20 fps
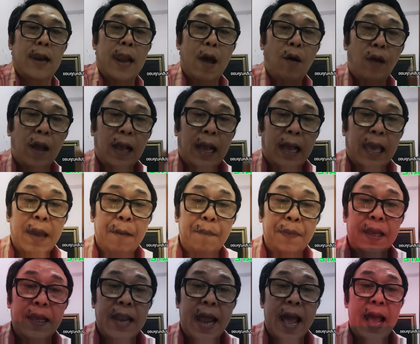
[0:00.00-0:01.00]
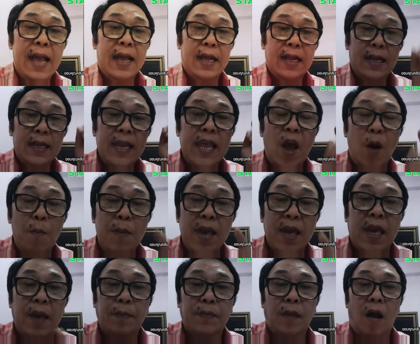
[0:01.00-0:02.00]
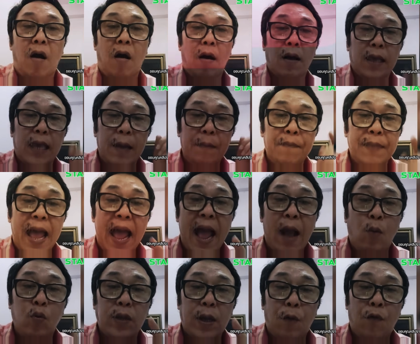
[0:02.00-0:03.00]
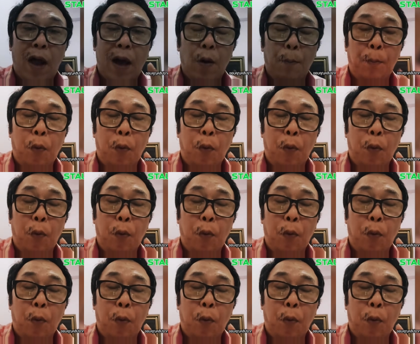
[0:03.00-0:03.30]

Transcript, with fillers: แล้วคลิปนี้นะ เดี๋ยวมีคลิปต่อ คลิปหน้าว่า